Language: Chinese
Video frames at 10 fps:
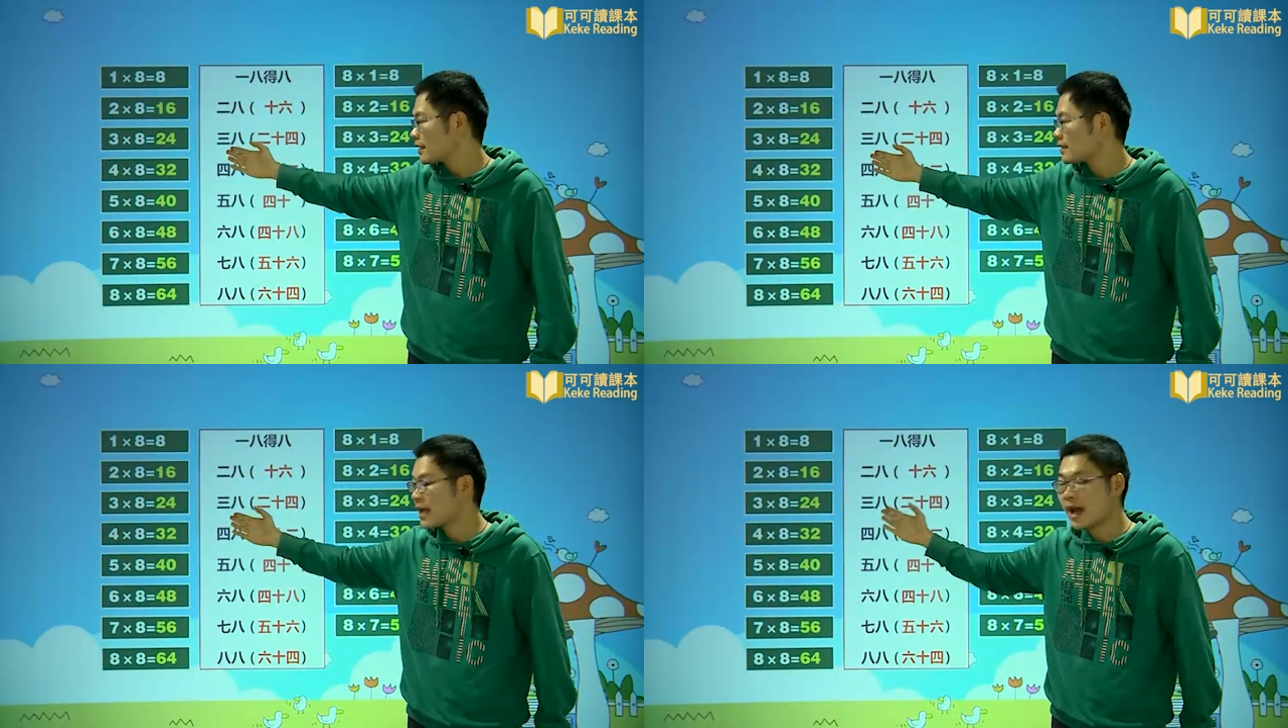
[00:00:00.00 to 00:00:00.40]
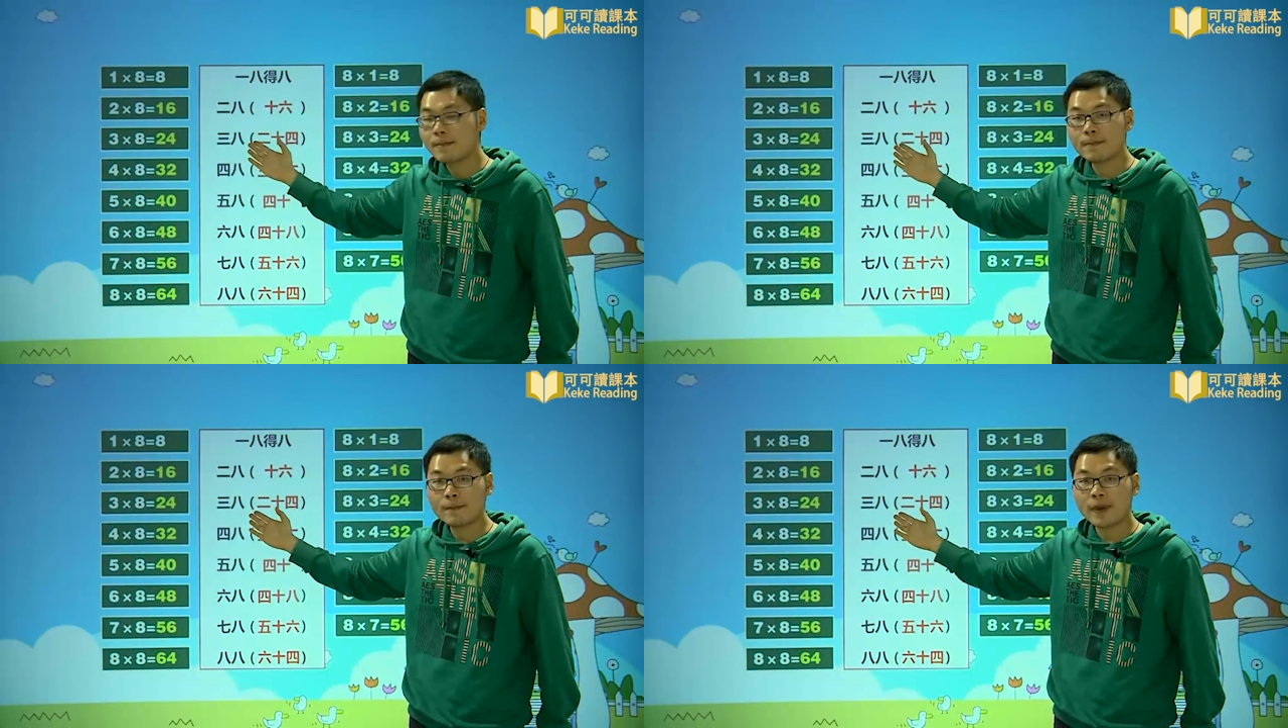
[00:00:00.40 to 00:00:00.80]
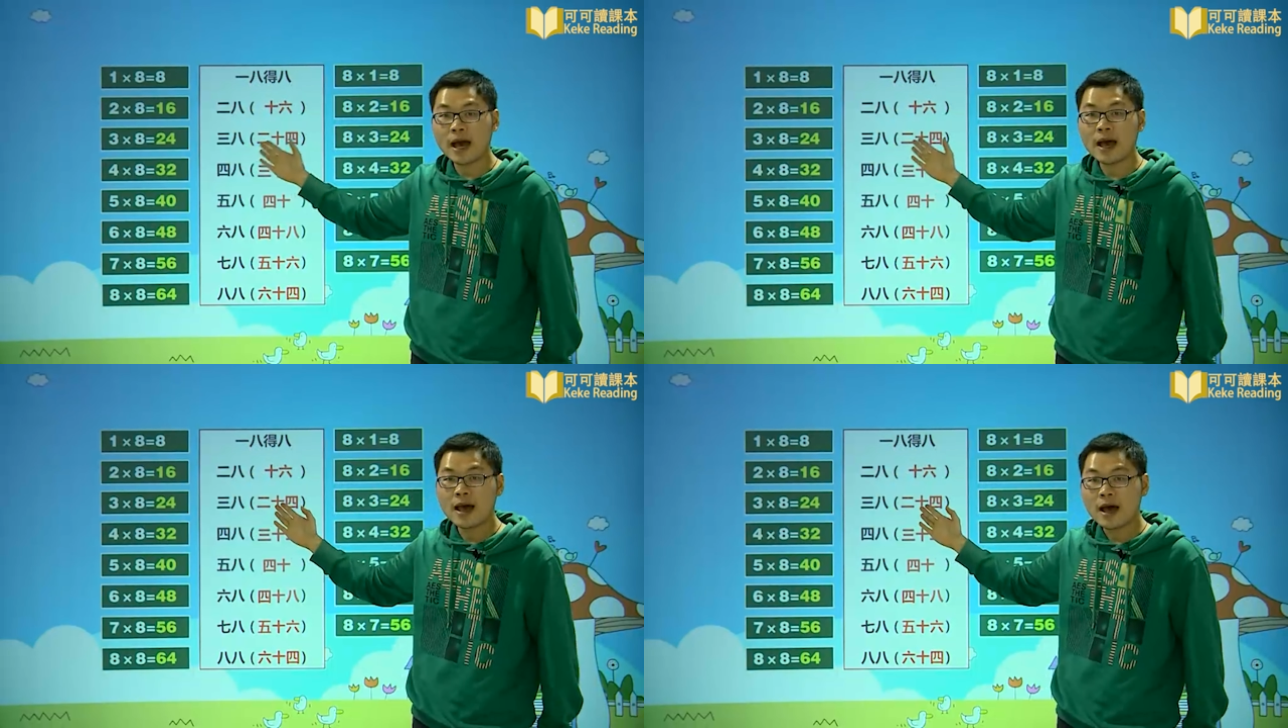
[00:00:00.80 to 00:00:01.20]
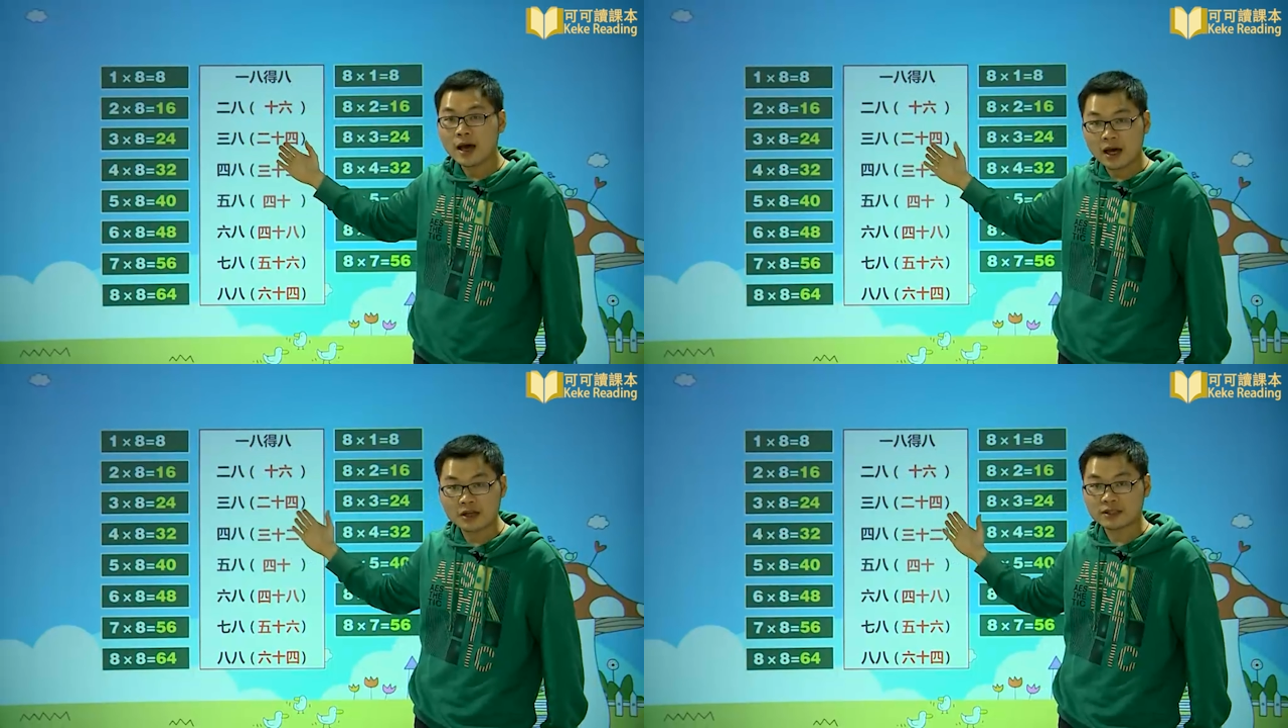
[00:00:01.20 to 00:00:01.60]
三八
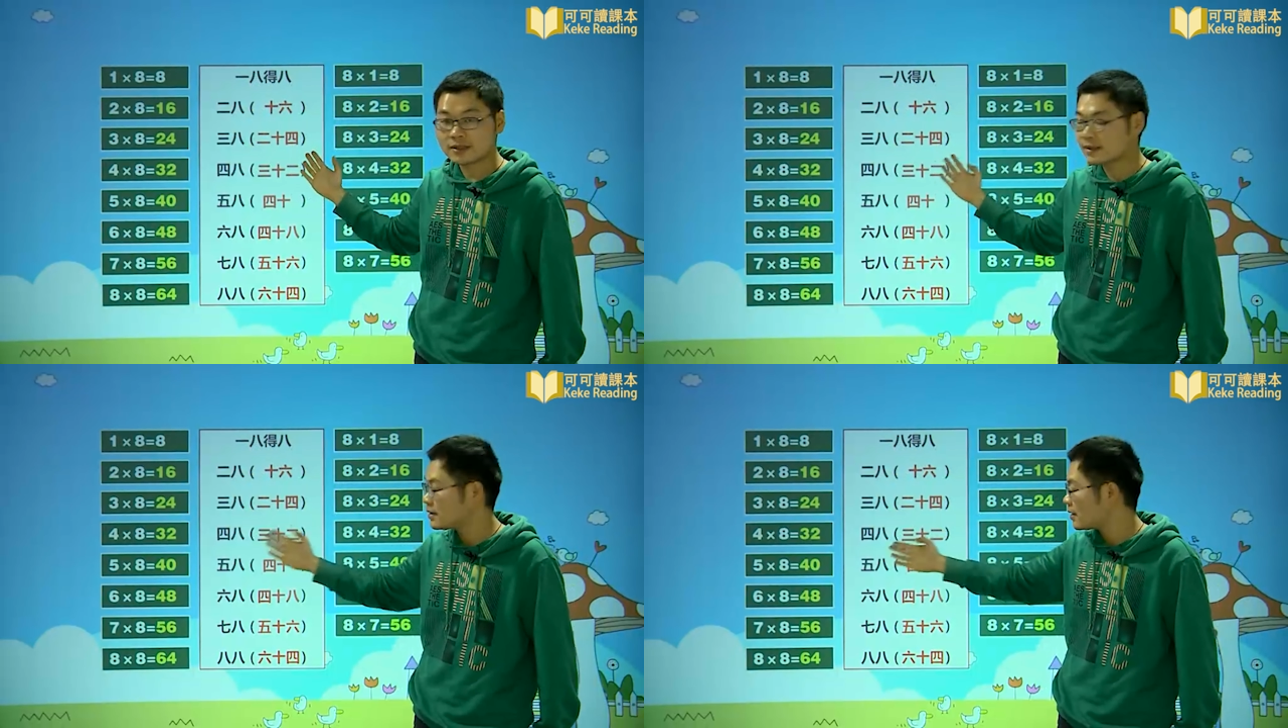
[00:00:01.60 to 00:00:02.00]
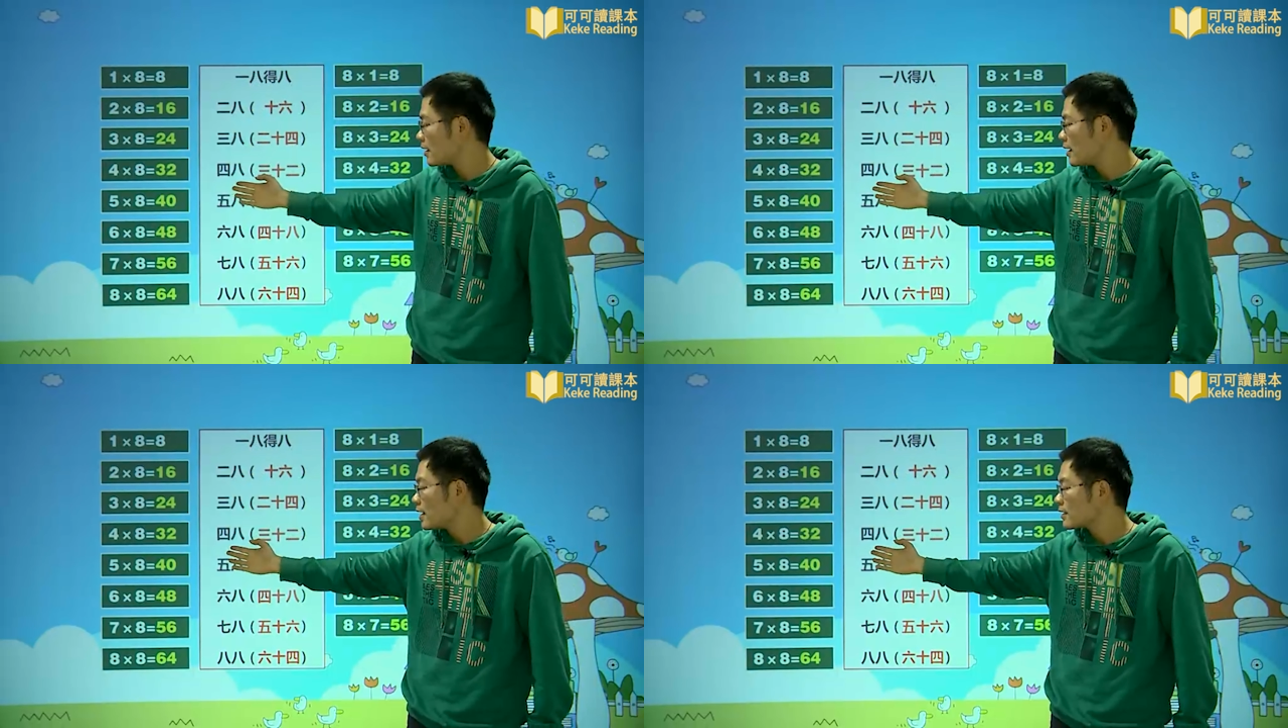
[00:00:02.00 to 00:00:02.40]
二十四，